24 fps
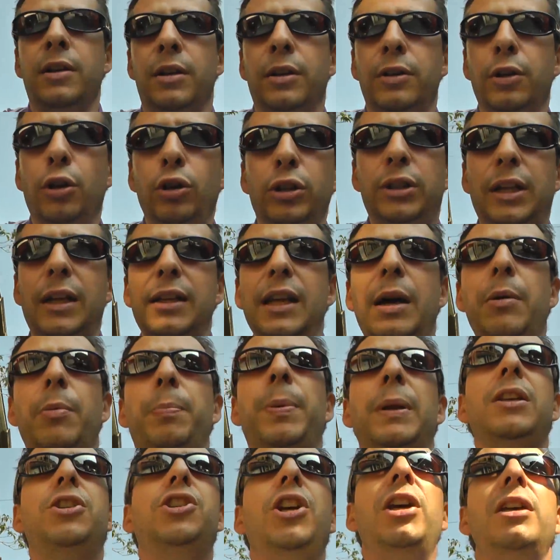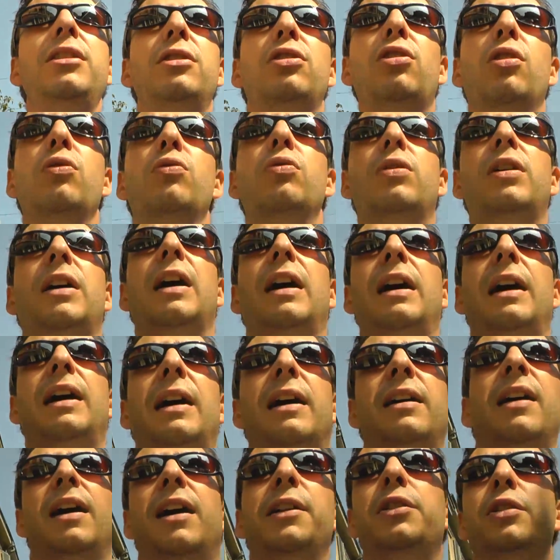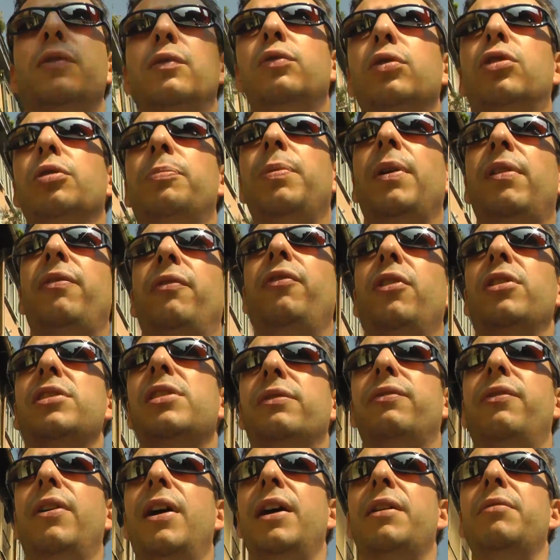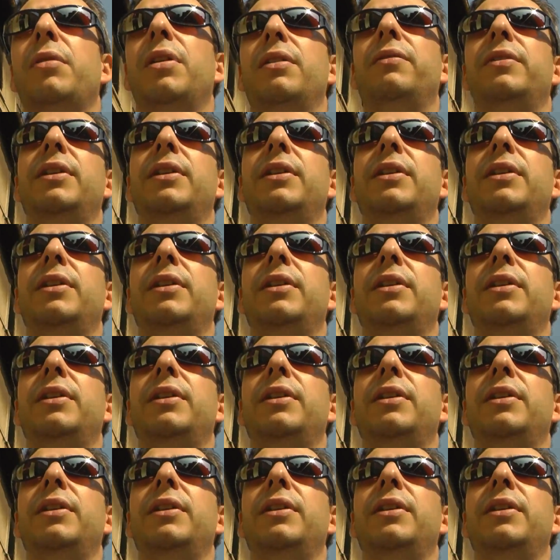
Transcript: Noi tagliamo per il centro, Luca ha dovuto per forza fare una